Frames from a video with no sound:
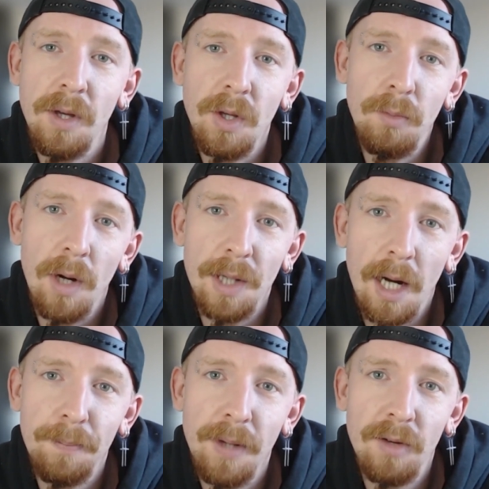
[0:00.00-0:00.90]
I to była
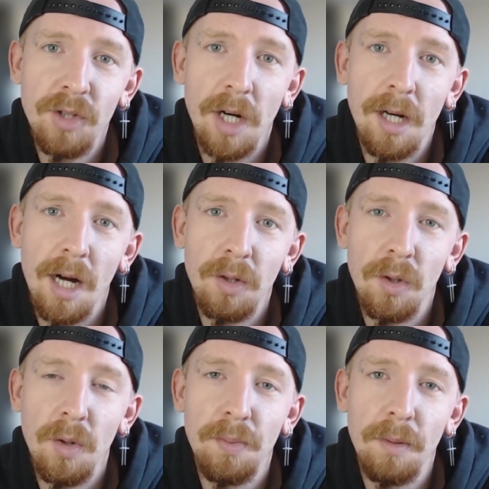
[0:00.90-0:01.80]
taka pierwsza gra,
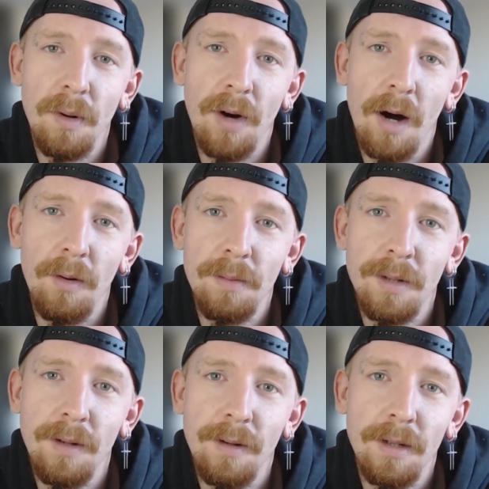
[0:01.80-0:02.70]
którą
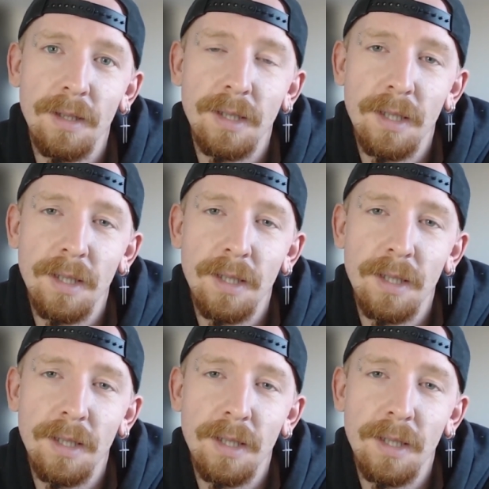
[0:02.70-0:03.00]
próbowałem i